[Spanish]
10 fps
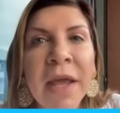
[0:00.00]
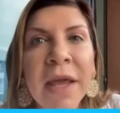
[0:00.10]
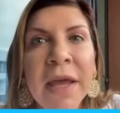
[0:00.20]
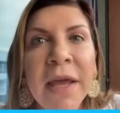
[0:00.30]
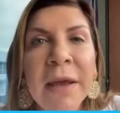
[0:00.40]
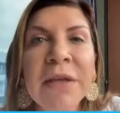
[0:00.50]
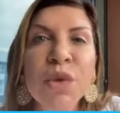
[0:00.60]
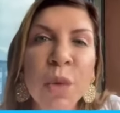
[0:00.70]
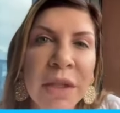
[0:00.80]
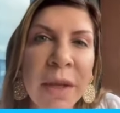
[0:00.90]
Eh,
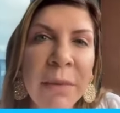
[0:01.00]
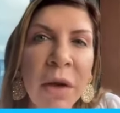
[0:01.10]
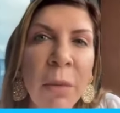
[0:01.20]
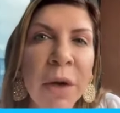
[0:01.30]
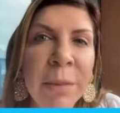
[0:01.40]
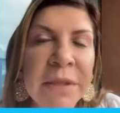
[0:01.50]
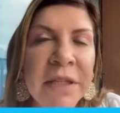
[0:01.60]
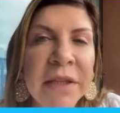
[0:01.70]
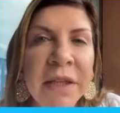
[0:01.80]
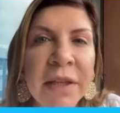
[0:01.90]
estuve también como
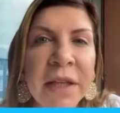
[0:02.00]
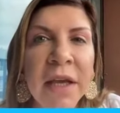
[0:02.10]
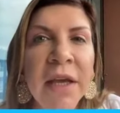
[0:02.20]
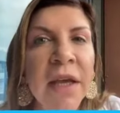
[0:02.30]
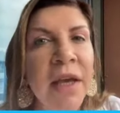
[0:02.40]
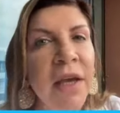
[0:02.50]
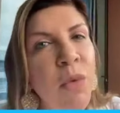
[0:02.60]
representante eh,